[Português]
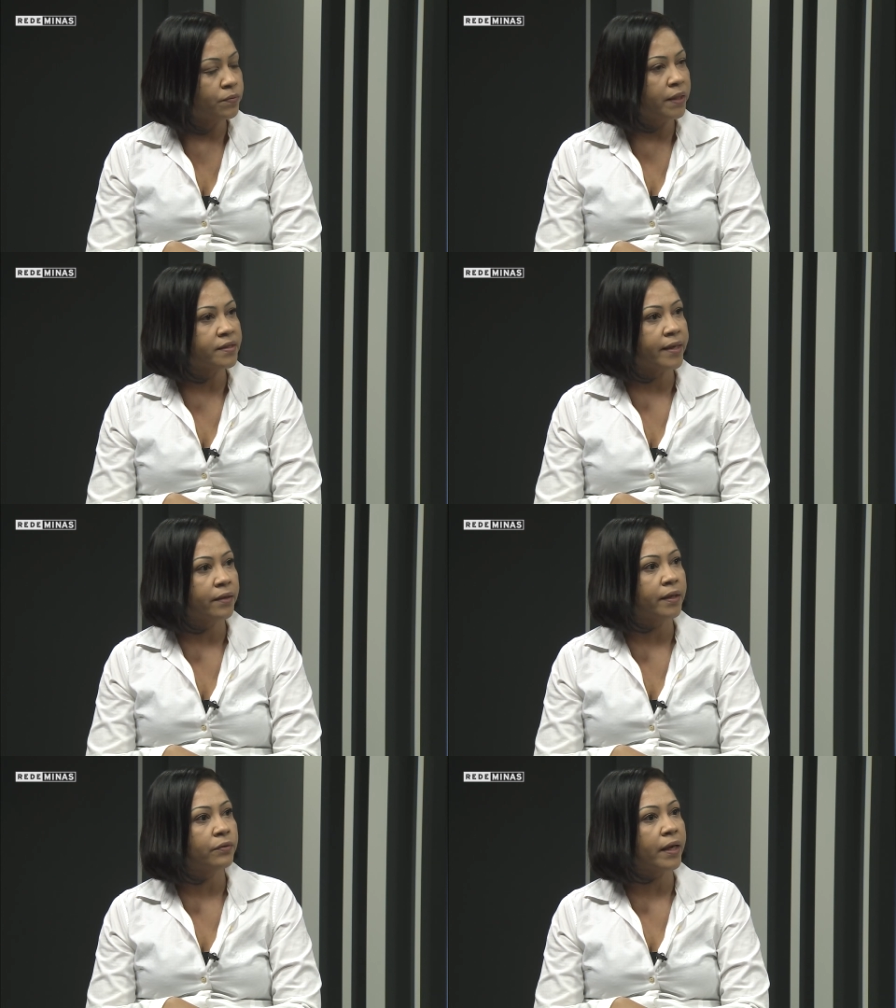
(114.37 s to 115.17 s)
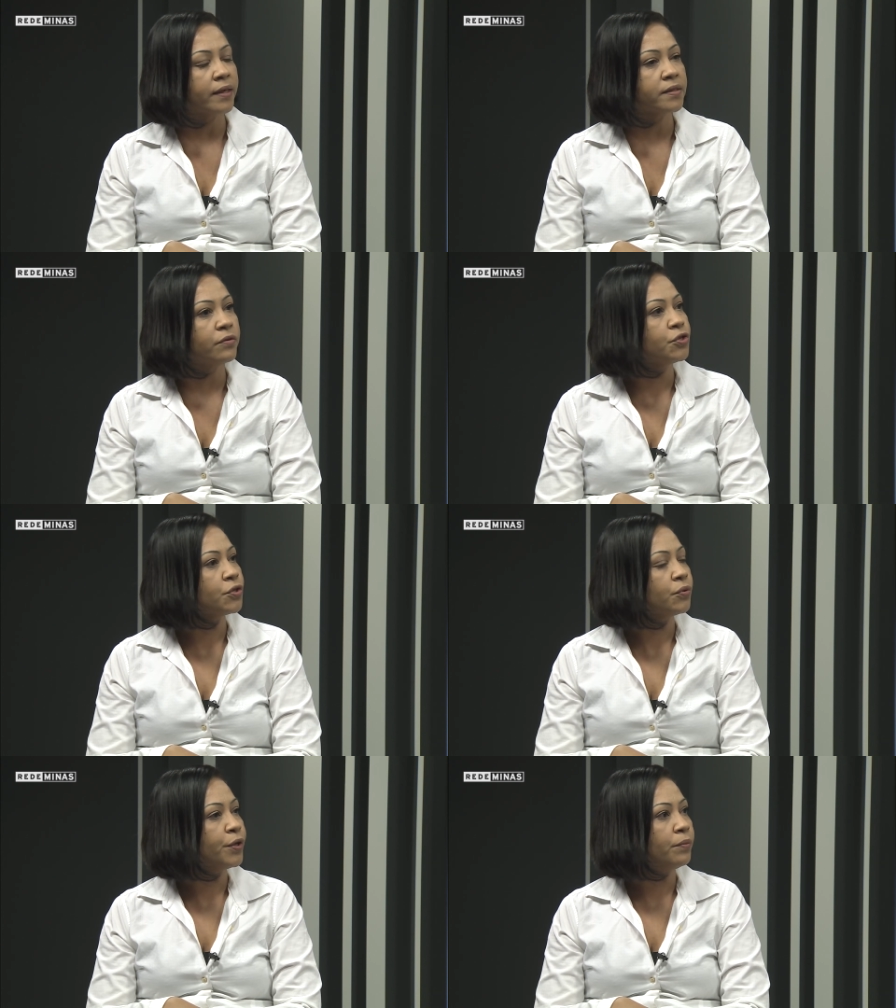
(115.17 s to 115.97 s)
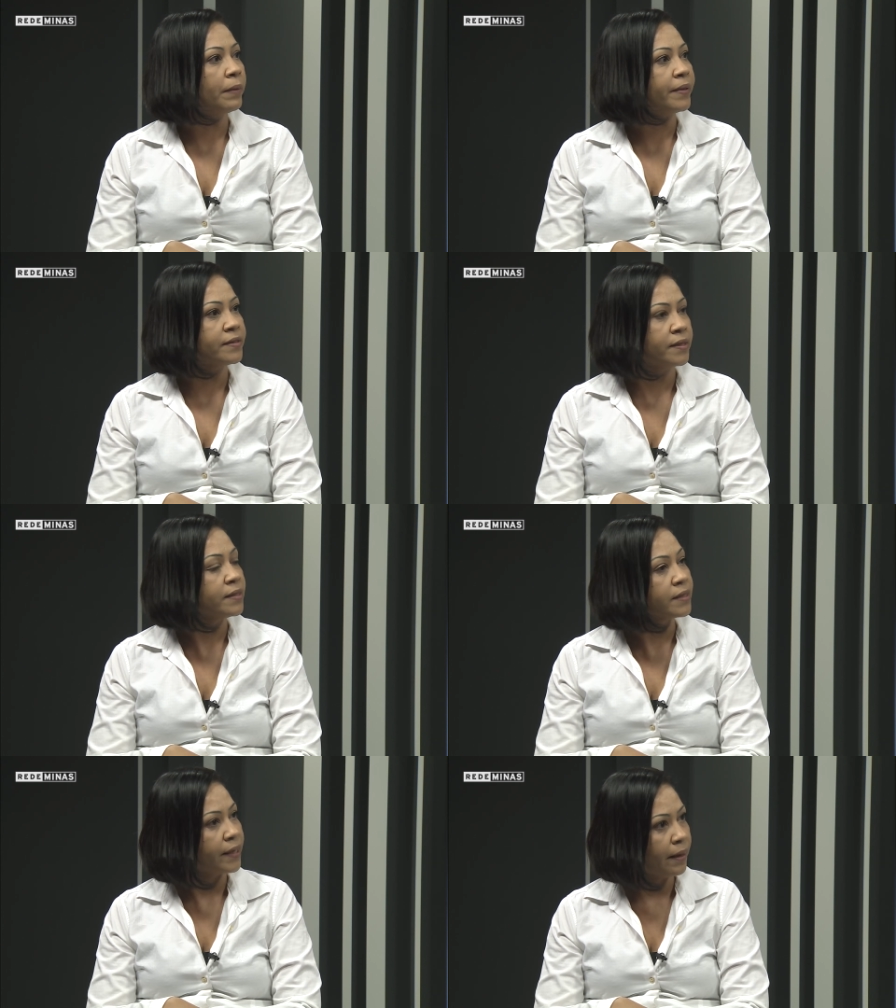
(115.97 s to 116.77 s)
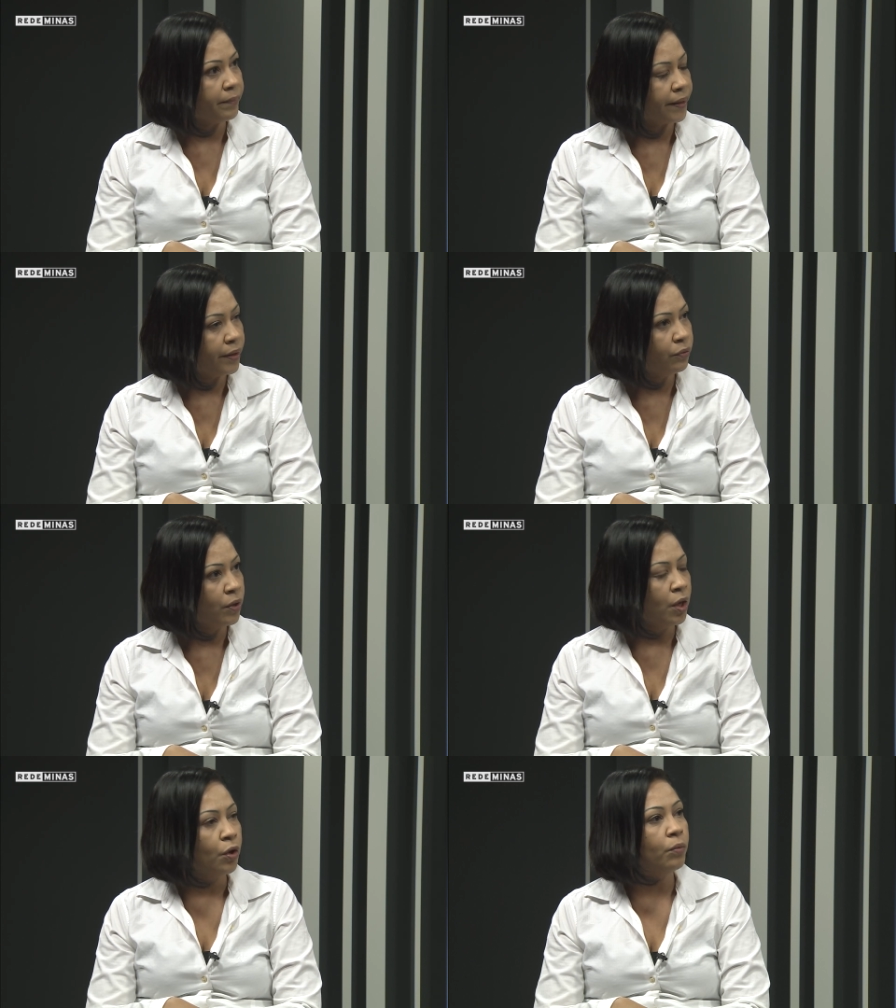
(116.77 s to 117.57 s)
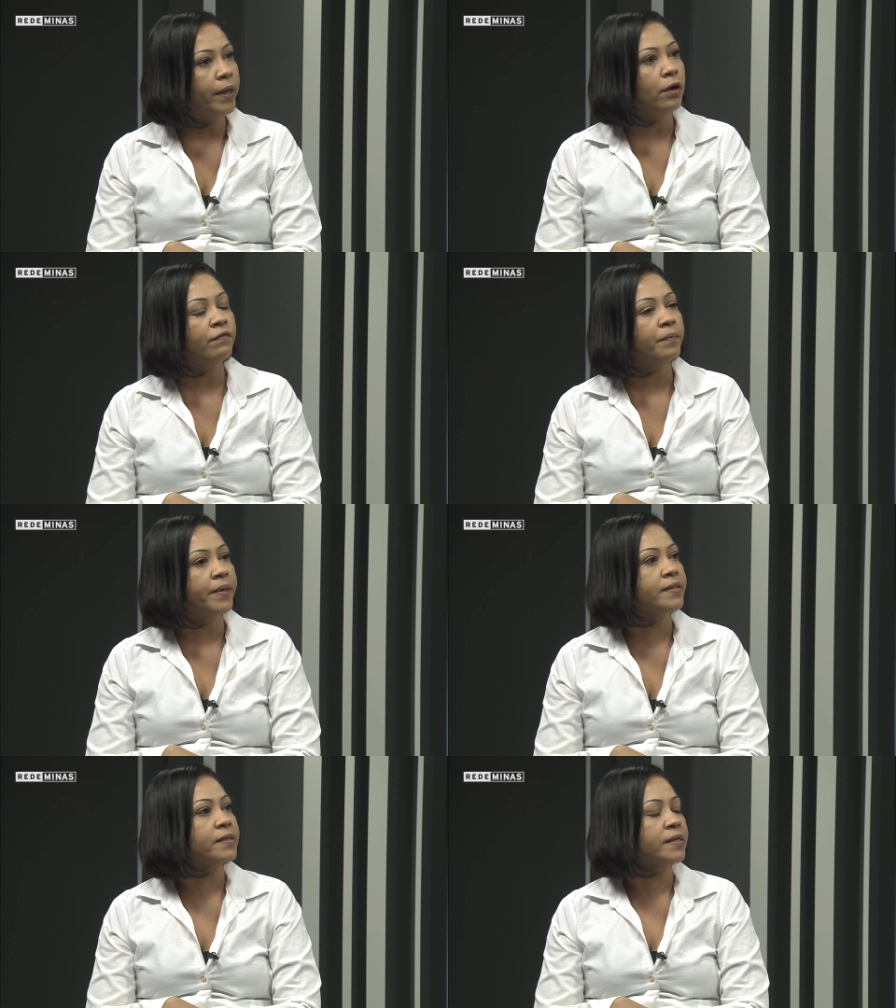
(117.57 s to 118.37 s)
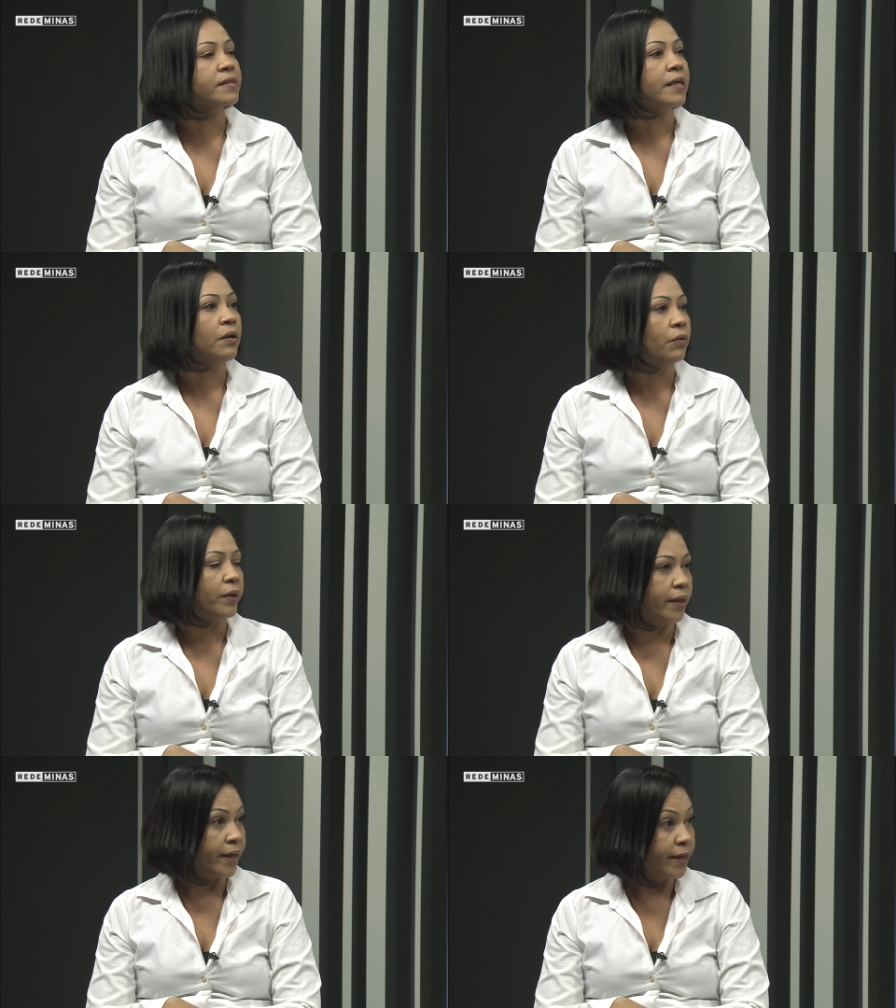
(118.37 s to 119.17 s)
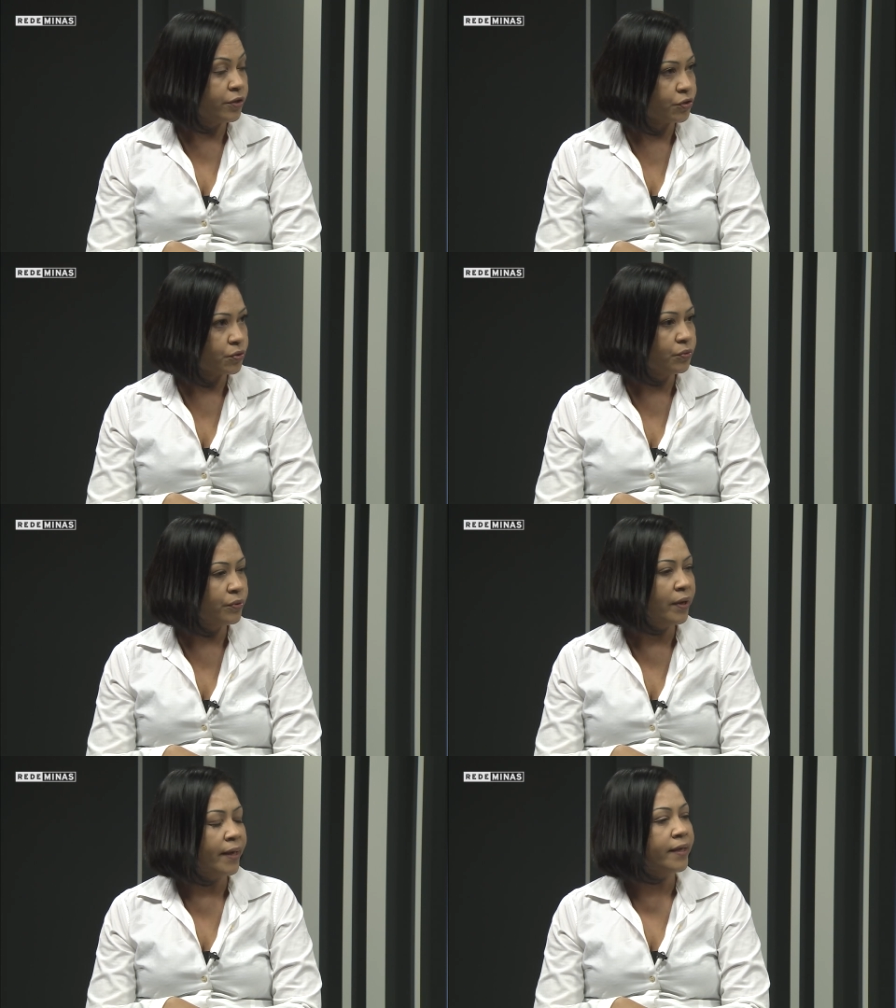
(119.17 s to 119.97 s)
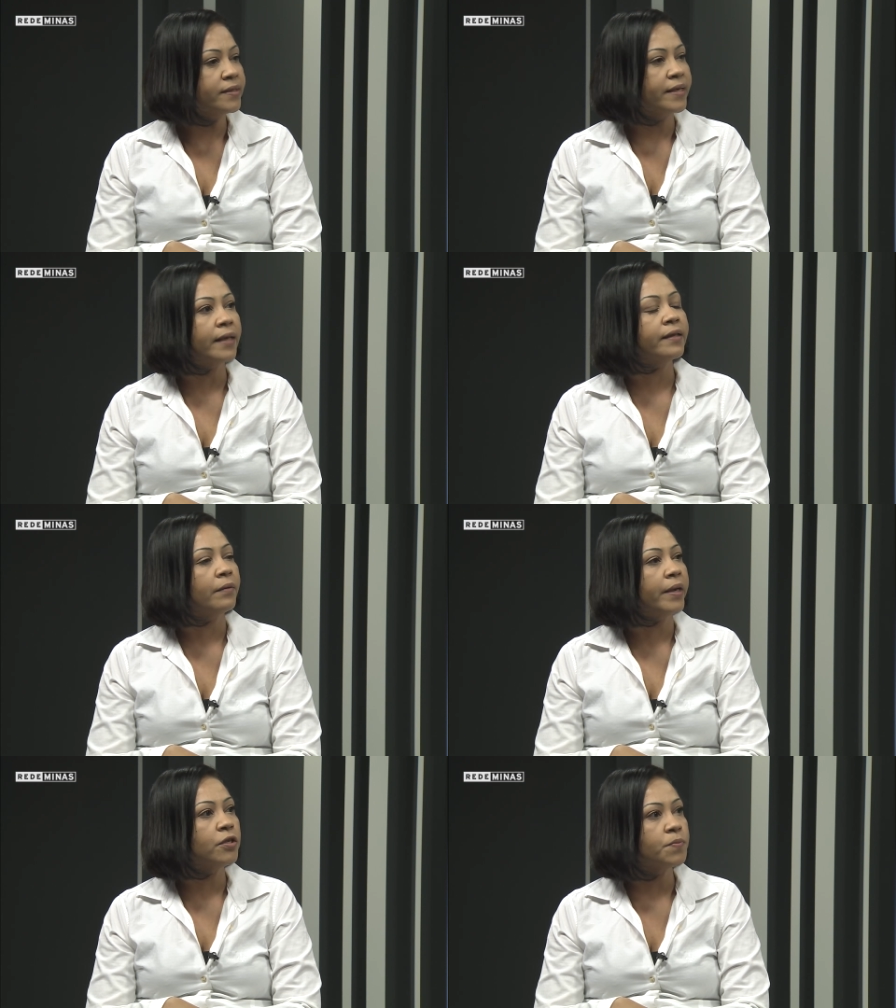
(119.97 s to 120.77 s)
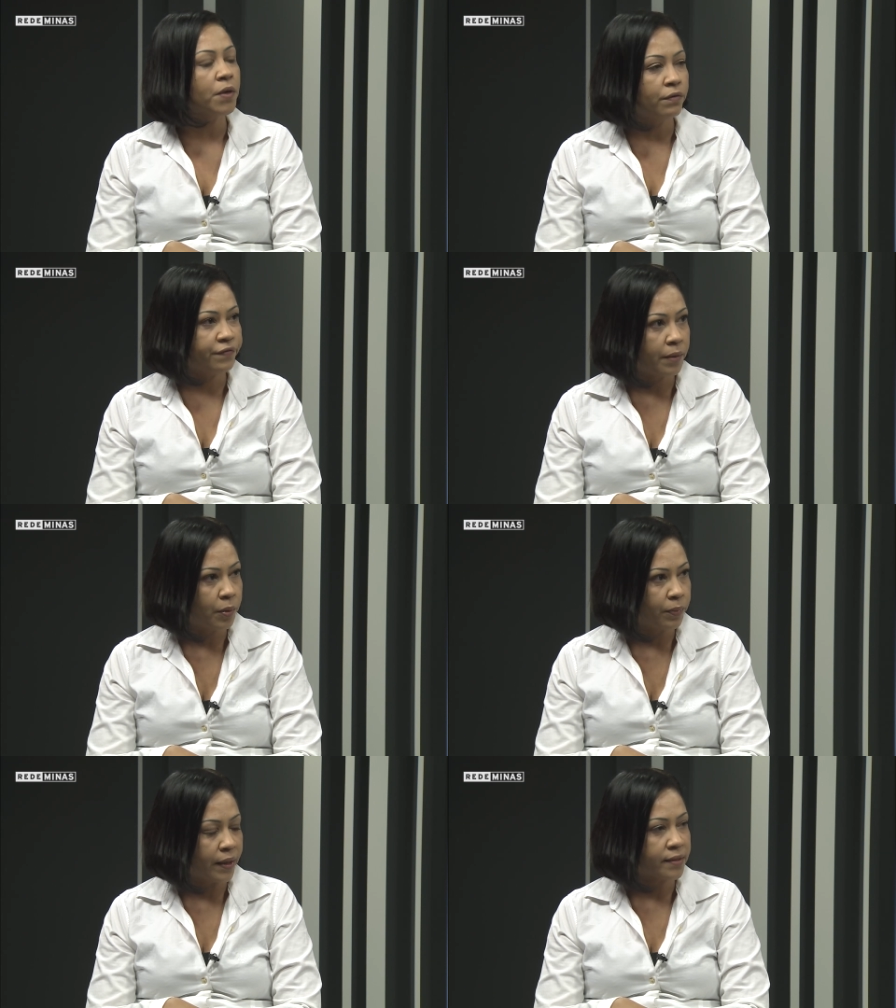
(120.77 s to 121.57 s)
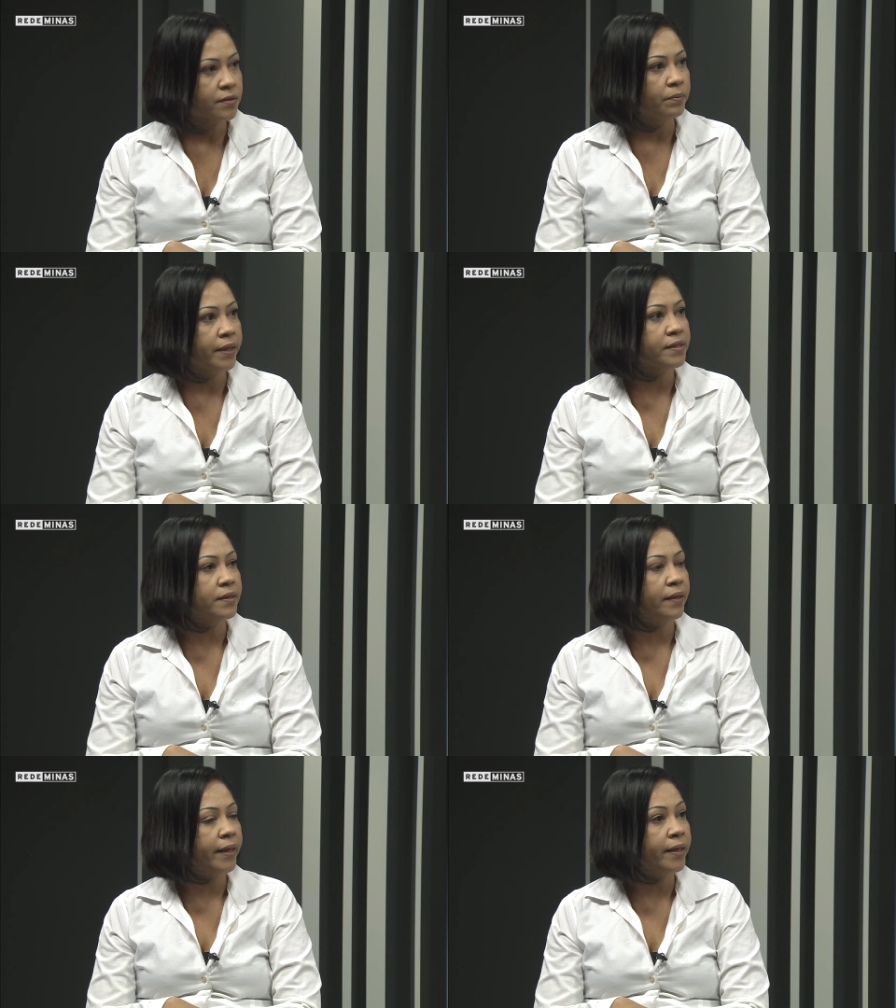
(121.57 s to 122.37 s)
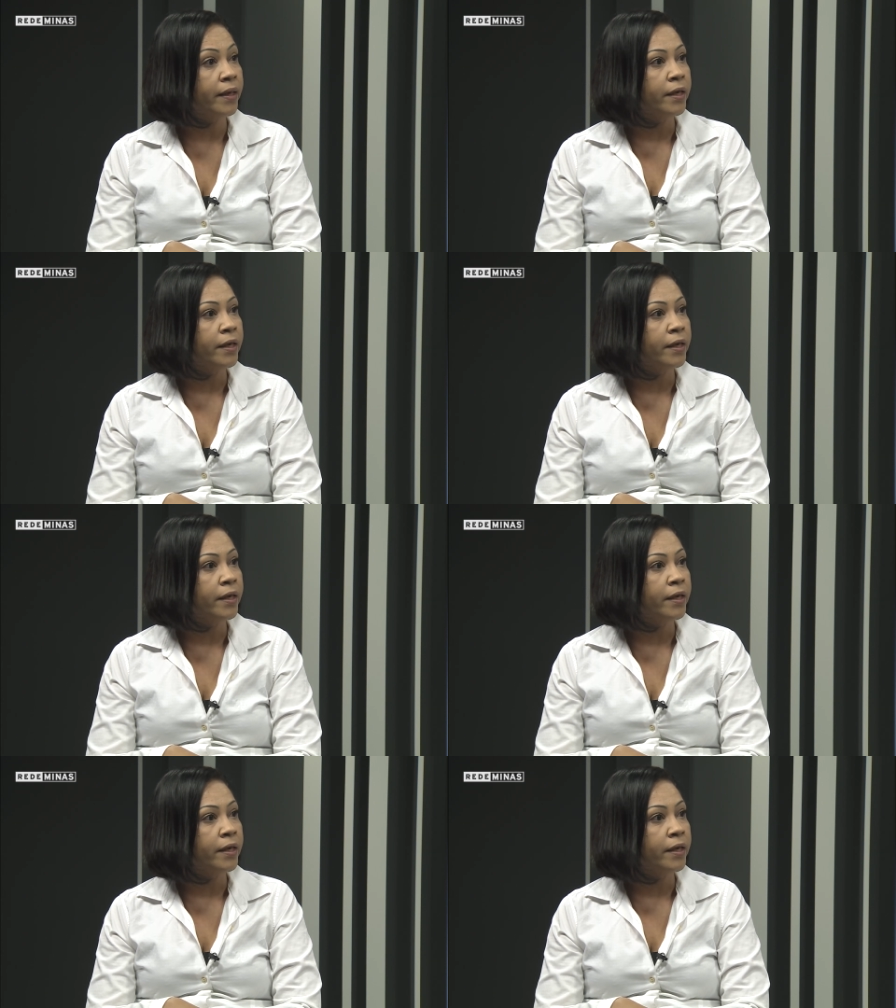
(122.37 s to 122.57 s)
O Ministério da Educação instituiu uma pesquisa em abril, uma nova pesquisa agora em junho, exatamente para ouvir a população brasileira